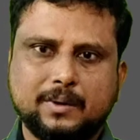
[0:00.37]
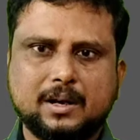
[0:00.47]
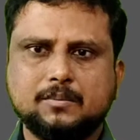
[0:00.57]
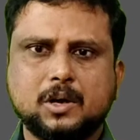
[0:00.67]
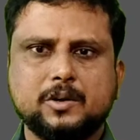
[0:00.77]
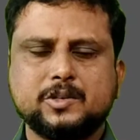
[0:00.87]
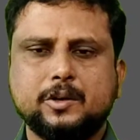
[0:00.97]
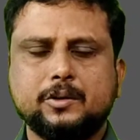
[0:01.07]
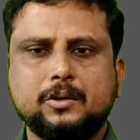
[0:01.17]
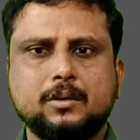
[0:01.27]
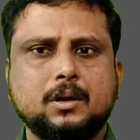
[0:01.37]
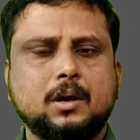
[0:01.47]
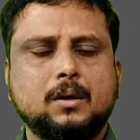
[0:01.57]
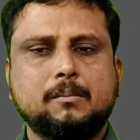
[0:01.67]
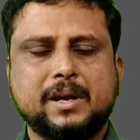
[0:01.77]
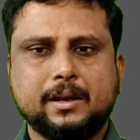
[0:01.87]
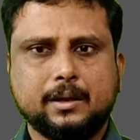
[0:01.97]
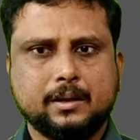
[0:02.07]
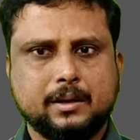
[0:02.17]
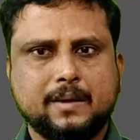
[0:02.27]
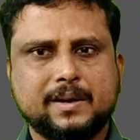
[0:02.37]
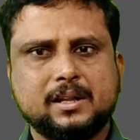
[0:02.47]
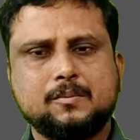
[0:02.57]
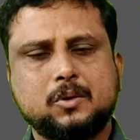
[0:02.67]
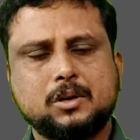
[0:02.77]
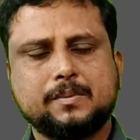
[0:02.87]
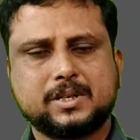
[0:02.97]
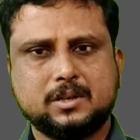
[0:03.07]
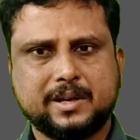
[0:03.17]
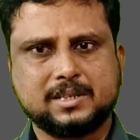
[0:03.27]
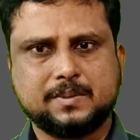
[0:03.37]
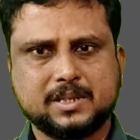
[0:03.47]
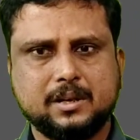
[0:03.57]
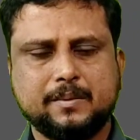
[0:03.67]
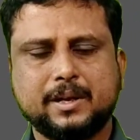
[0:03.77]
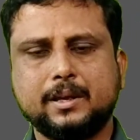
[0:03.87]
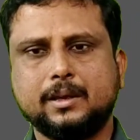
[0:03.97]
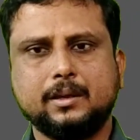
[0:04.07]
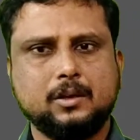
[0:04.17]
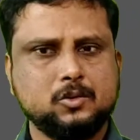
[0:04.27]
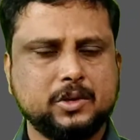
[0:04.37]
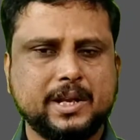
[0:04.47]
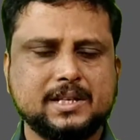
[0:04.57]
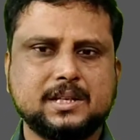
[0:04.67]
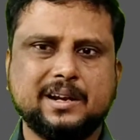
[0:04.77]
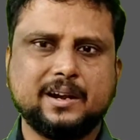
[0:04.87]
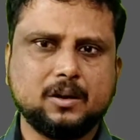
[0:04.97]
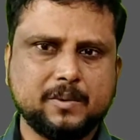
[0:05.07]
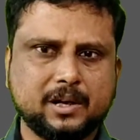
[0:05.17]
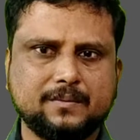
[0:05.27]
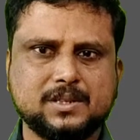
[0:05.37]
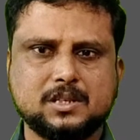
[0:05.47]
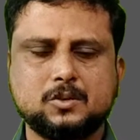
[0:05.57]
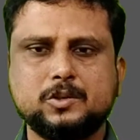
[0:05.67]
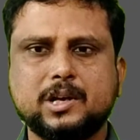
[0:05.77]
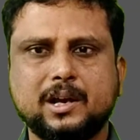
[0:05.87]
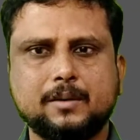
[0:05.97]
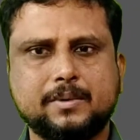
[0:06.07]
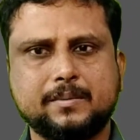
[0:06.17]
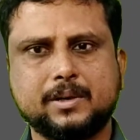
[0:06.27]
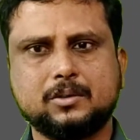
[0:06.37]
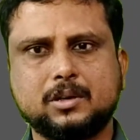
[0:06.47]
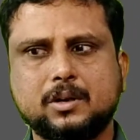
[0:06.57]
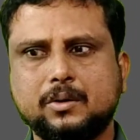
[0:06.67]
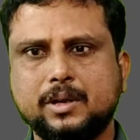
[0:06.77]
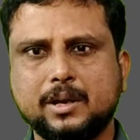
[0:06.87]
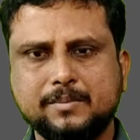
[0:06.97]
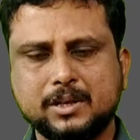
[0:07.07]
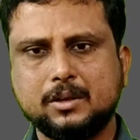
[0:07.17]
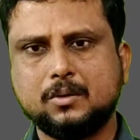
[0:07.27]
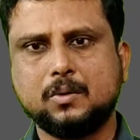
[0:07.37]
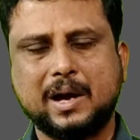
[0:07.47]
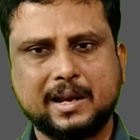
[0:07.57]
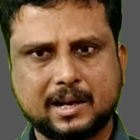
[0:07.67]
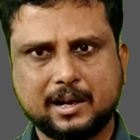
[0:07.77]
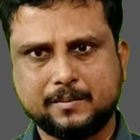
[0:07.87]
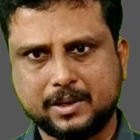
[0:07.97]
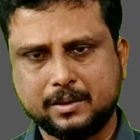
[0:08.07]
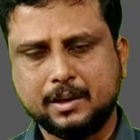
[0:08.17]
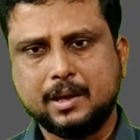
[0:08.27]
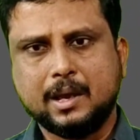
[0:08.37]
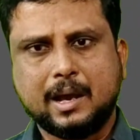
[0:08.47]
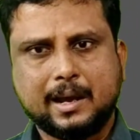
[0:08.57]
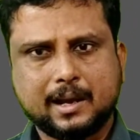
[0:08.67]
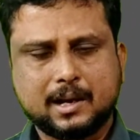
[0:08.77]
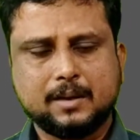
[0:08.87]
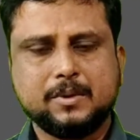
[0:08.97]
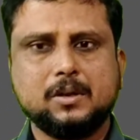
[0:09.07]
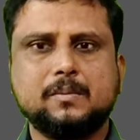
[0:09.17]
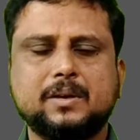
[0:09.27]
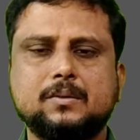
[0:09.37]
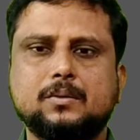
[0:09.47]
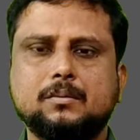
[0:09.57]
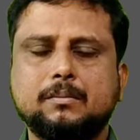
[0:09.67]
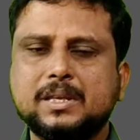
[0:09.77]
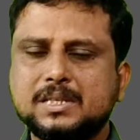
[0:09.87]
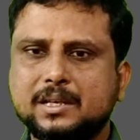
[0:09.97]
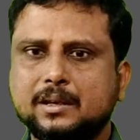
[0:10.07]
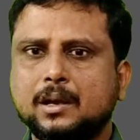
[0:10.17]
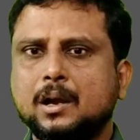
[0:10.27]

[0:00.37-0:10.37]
వెల్కమ్ టు ఆరు షెడ్యూ మరి ఎవరైతే పోటీ పరీక్షలకు ఎస్పెషల్లీ మనకి ఈ జూనియర్ అసిస్టెంట్ ఎండోమెంట్ ఆఫీసర్స్ ఉద్యోగాలకు ప్రిపేర్ అవుతున్నారో ఈ అభ్యర్థులకు అనాకాడమీ అనాకాడమీలో మనకు మంచి